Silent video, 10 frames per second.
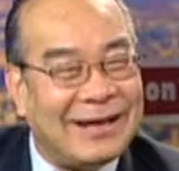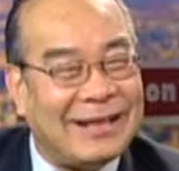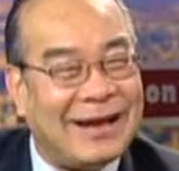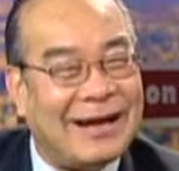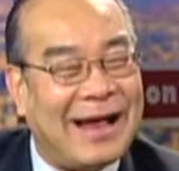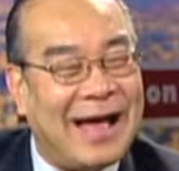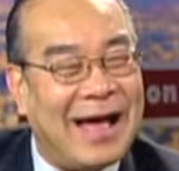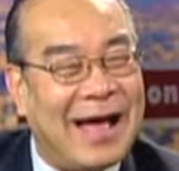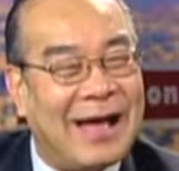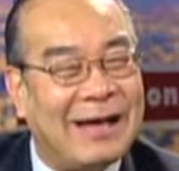thành
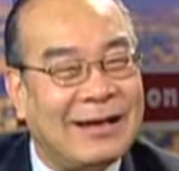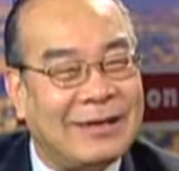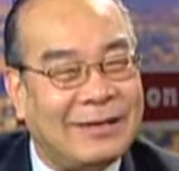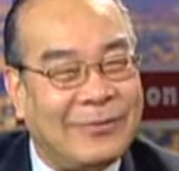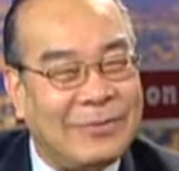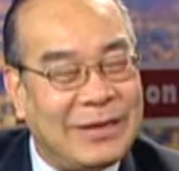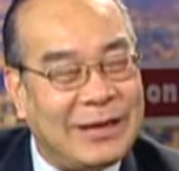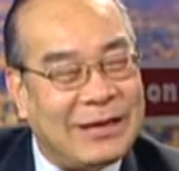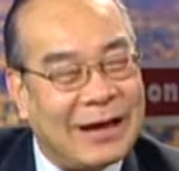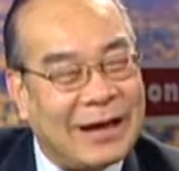ra giống
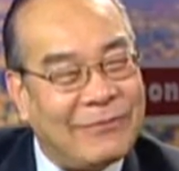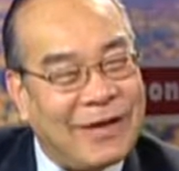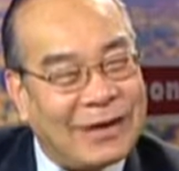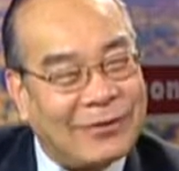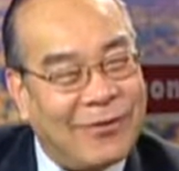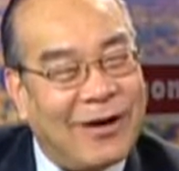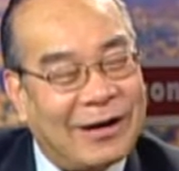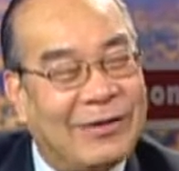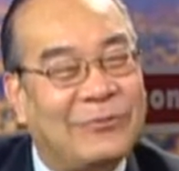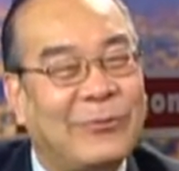như là cái vai
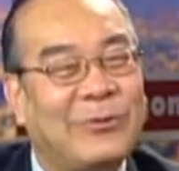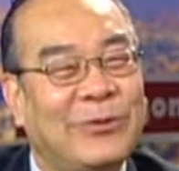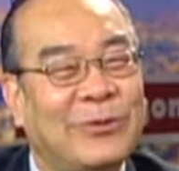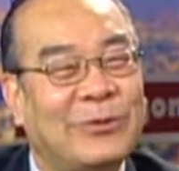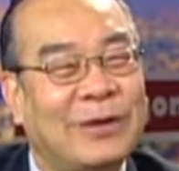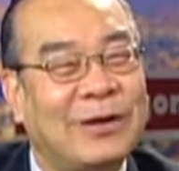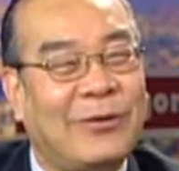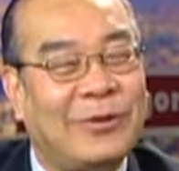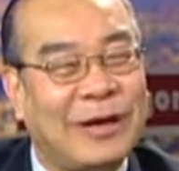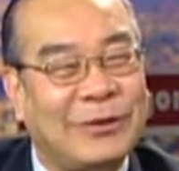trò để phục vụ cho
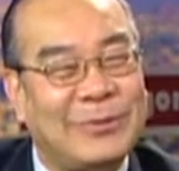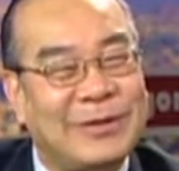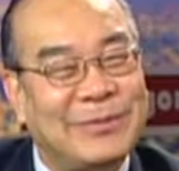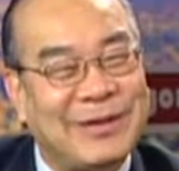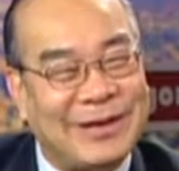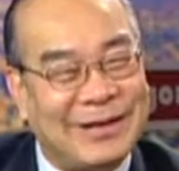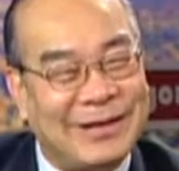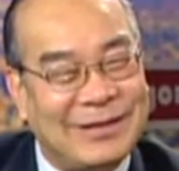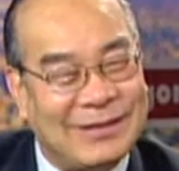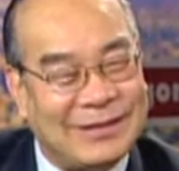cái hội nghị trung ương 10
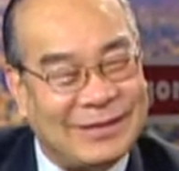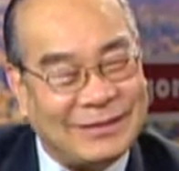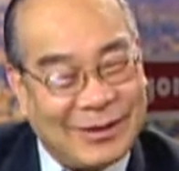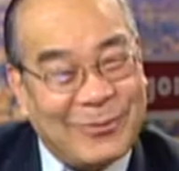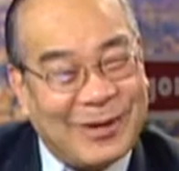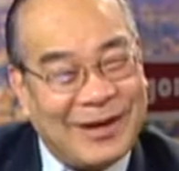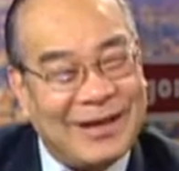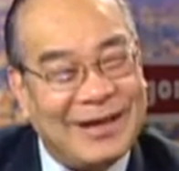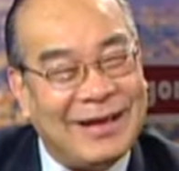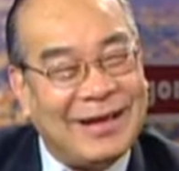nó xong rồi
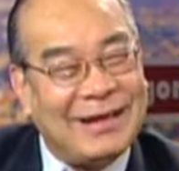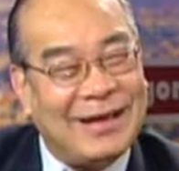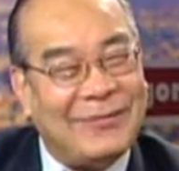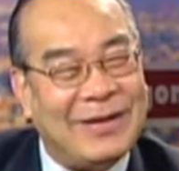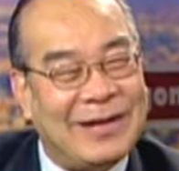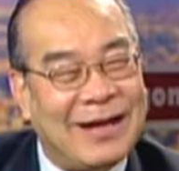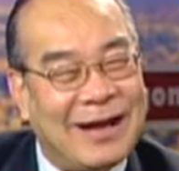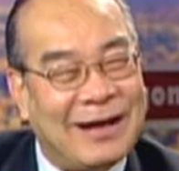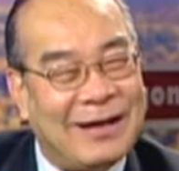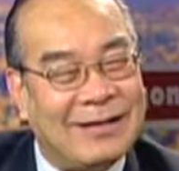và bây
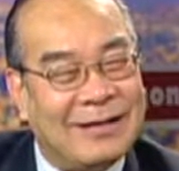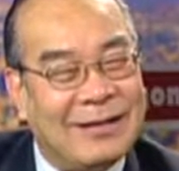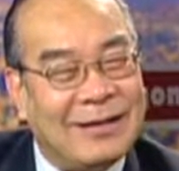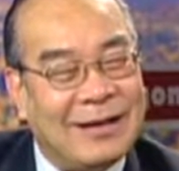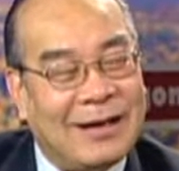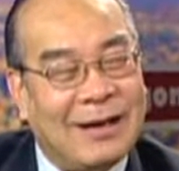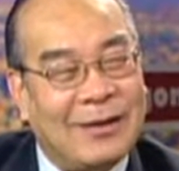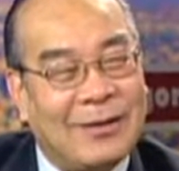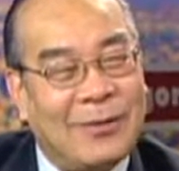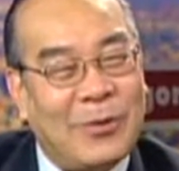giờ
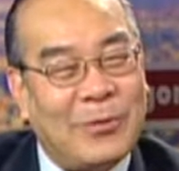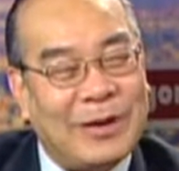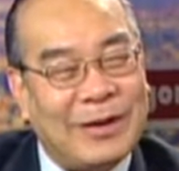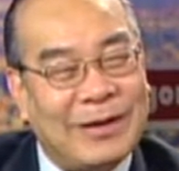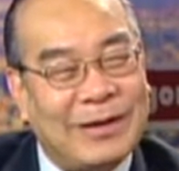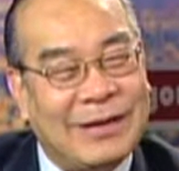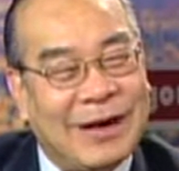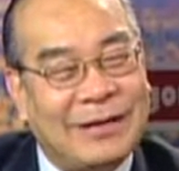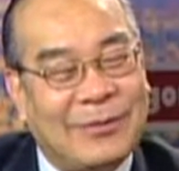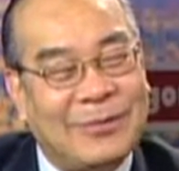ờ, có một người
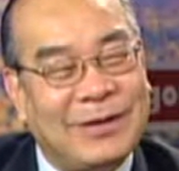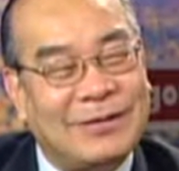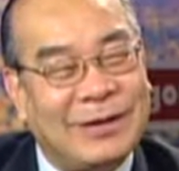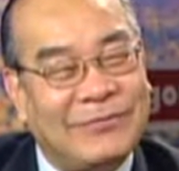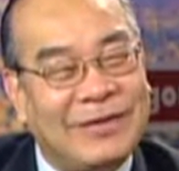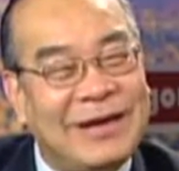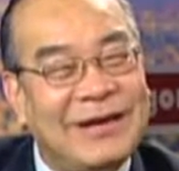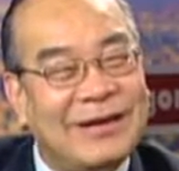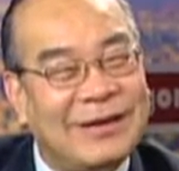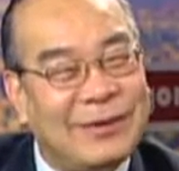ở trong nước thì
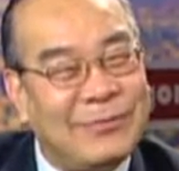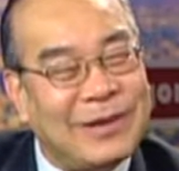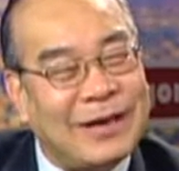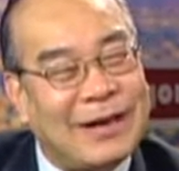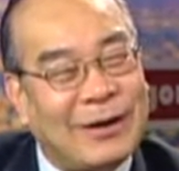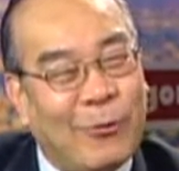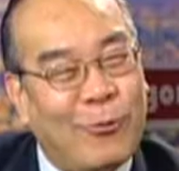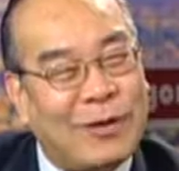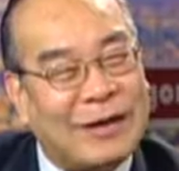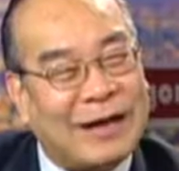ví giống như cái
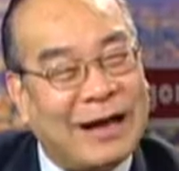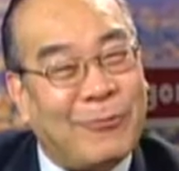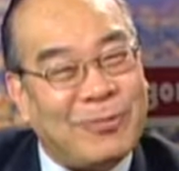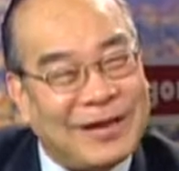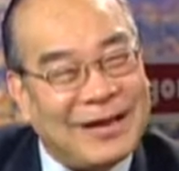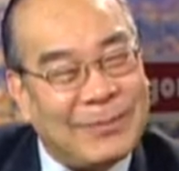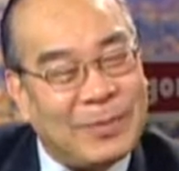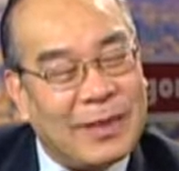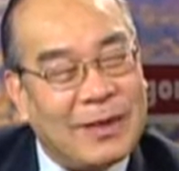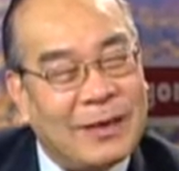khẩu canon vậy
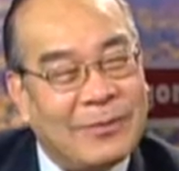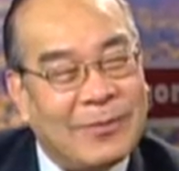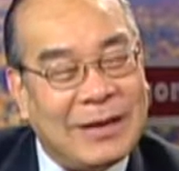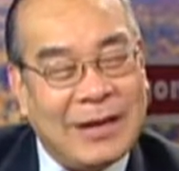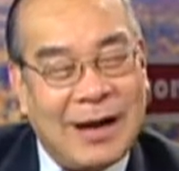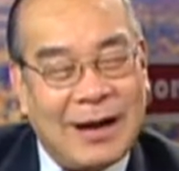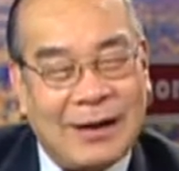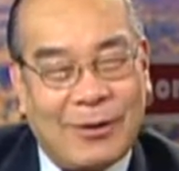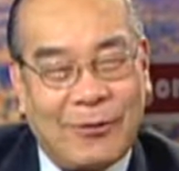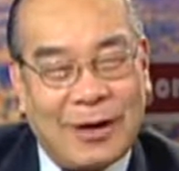bây
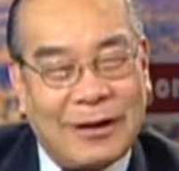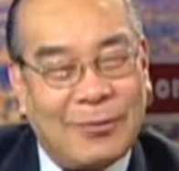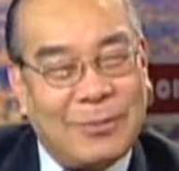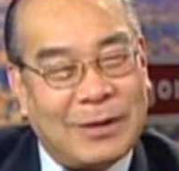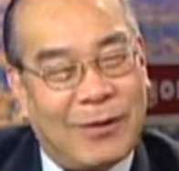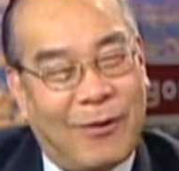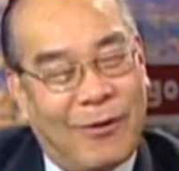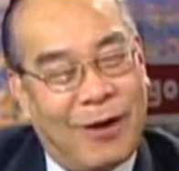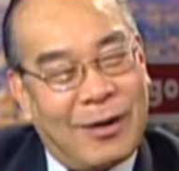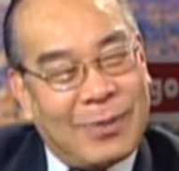giờ khẩu canon mà
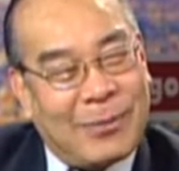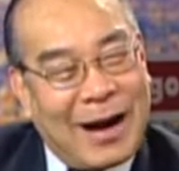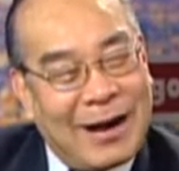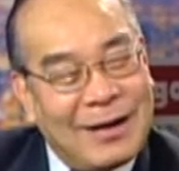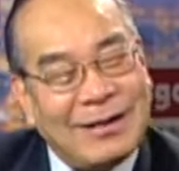nhỏ mà bắn